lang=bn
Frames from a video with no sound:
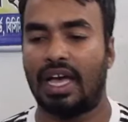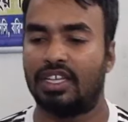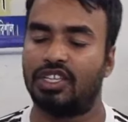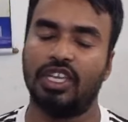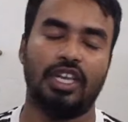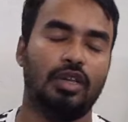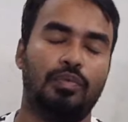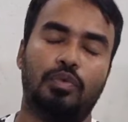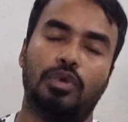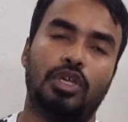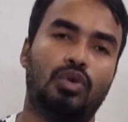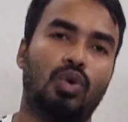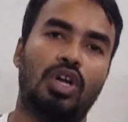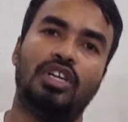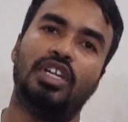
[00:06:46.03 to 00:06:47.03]
আছে
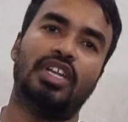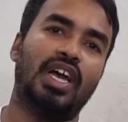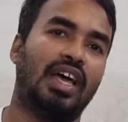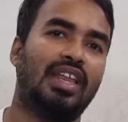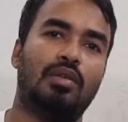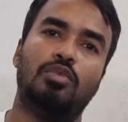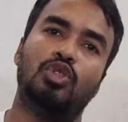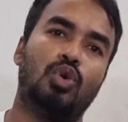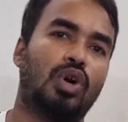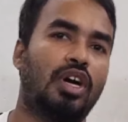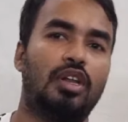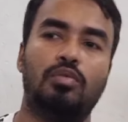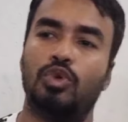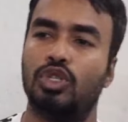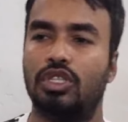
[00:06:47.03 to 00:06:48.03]
এই কোয়ালিটির গাড়ি আমি
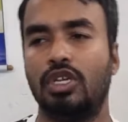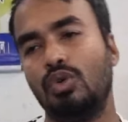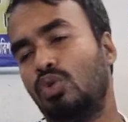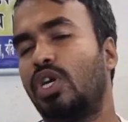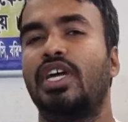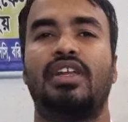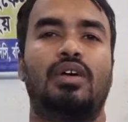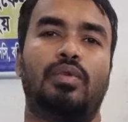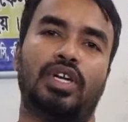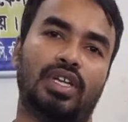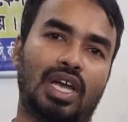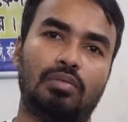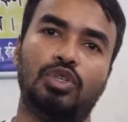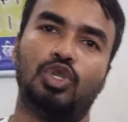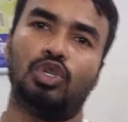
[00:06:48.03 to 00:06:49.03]
দোকানের মধ্যে উঠাই না
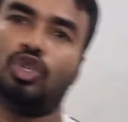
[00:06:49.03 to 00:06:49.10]
ভাই আমি